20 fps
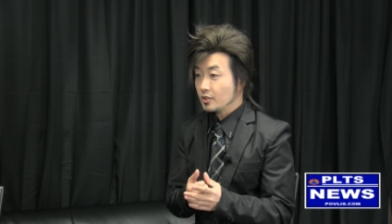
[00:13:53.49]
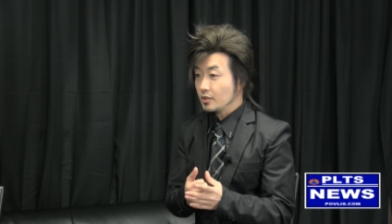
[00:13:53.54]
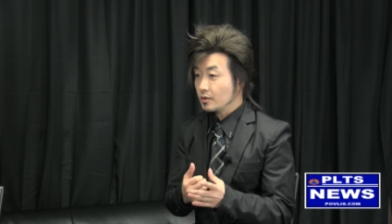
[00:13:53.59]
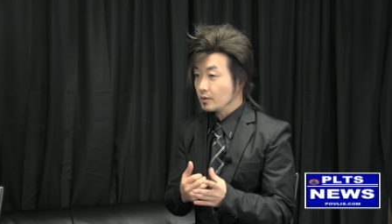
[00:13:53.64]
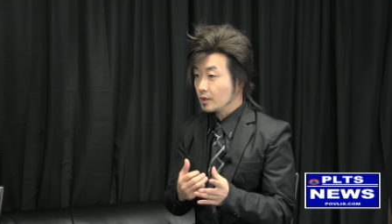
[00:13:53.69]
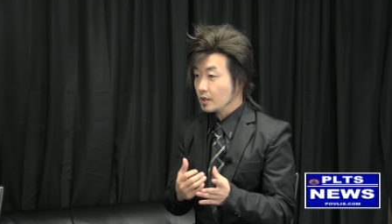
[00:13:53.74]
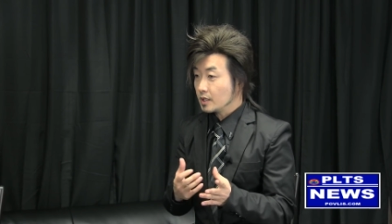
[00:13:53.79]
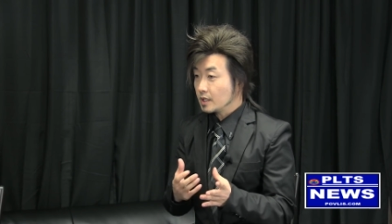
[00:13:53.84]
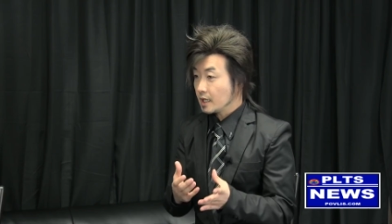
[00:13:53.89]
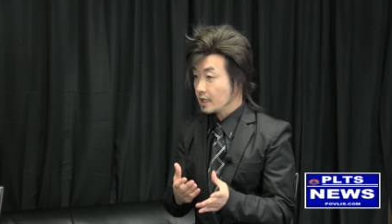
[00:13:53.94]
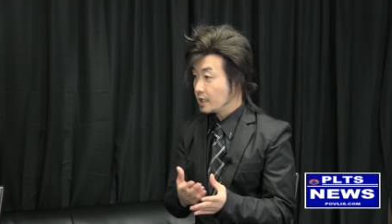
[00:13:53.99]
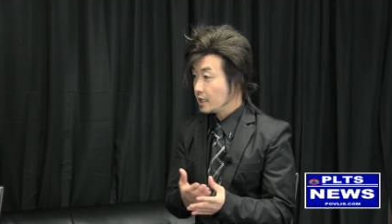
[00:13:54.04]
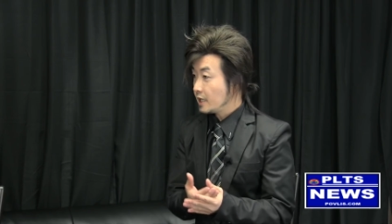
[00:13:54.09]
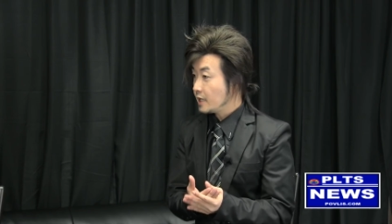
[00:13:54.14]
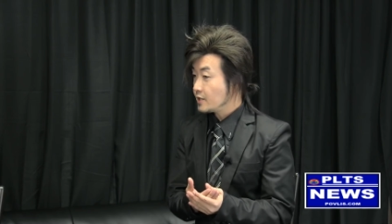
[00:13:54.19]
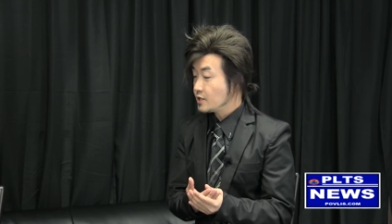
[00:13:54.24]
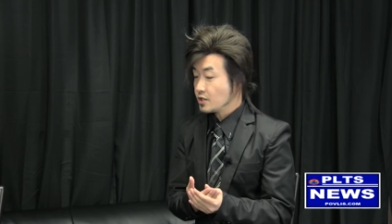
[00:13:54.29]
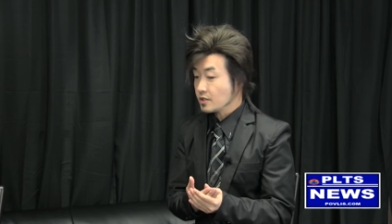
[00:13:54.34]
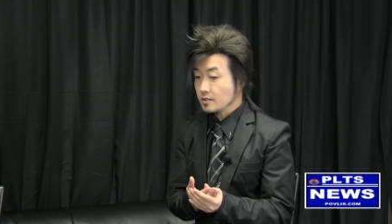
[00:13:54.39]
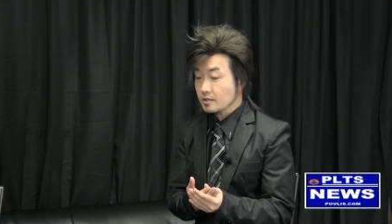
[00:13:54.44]
cho nắn
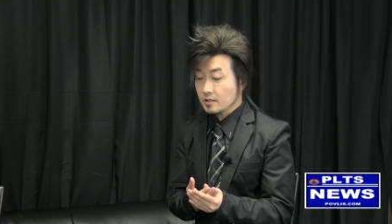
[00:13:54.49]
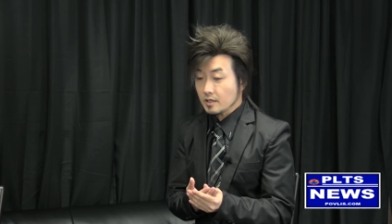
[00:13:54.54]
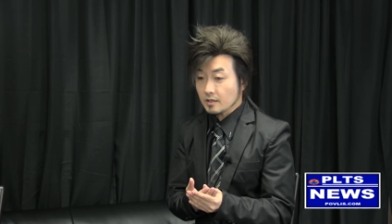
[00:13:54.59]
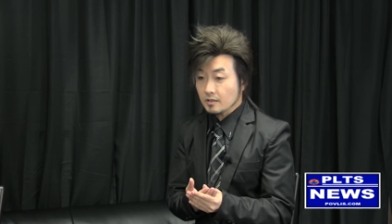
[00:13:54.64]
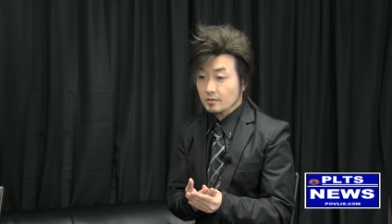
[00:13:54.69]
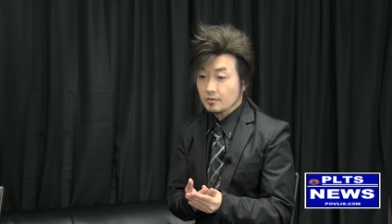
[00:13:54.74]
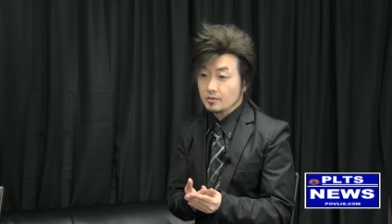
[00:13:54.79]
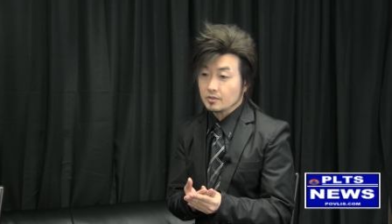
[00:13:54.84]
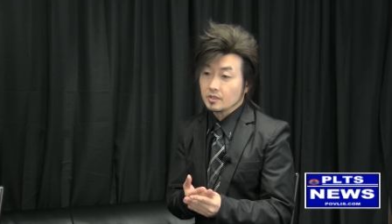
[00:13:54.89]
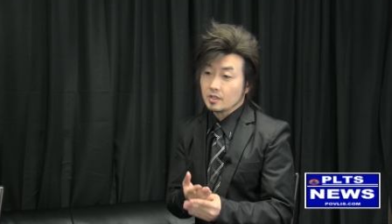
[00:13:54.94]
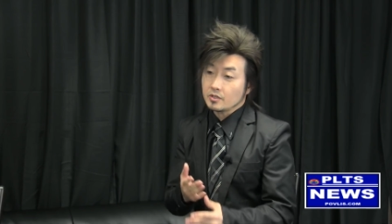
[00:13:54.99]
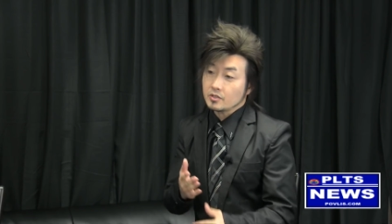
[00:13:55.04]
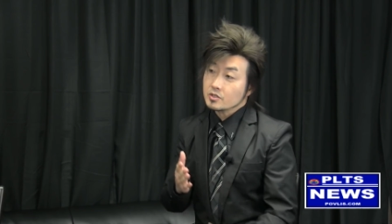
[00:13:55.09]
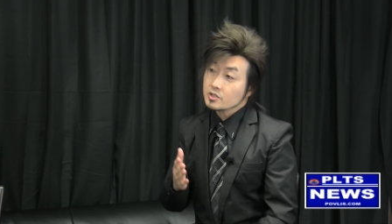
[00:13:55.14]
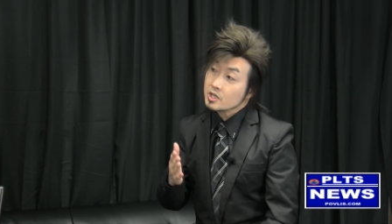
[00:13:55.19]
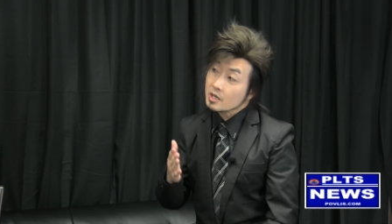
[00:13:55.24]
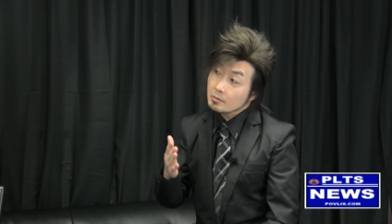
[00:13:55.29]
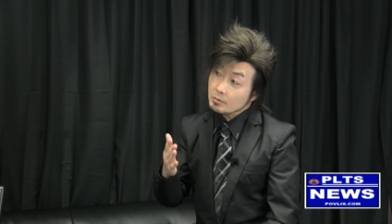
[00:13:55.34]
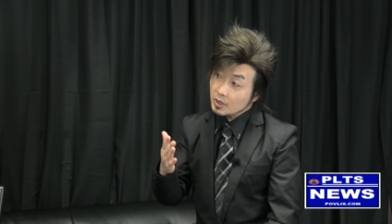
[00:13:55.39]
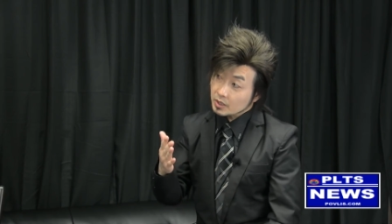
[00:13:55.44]
e chừng chân lô chị nhớ
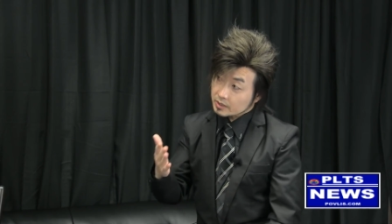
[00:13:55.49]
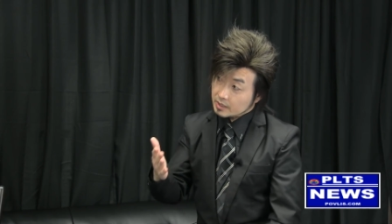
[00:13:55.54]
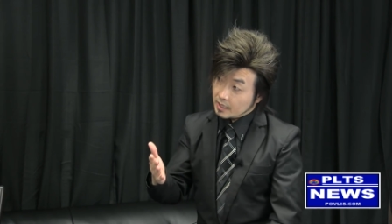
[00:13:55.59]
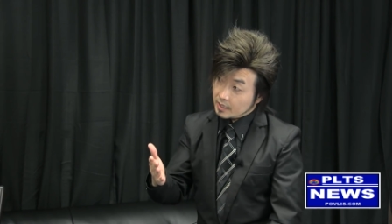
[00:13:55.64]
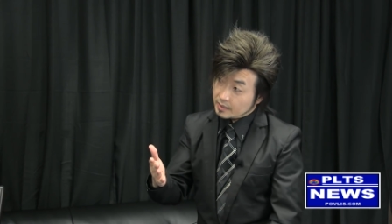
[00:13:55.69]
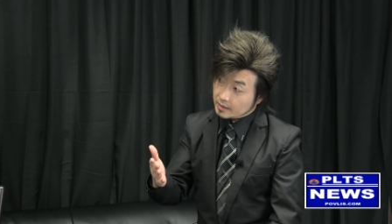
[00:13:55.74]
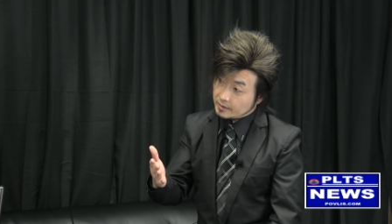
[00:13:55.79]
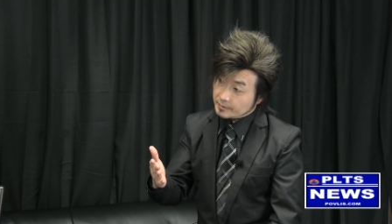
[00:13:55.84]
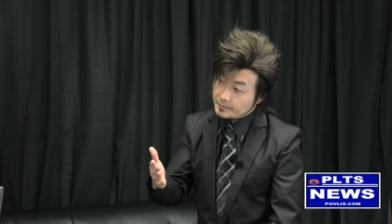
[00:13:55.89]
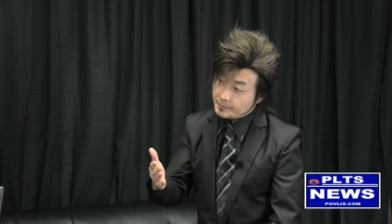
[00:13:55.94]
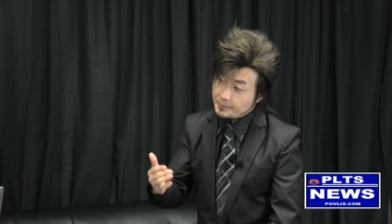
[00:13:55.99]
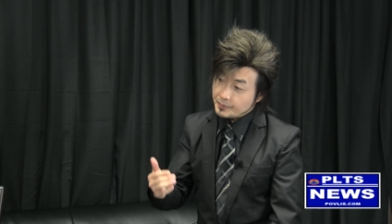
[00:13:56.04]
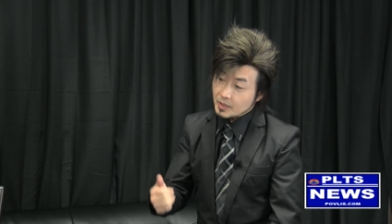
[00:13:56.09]
xăm lo ta lỡ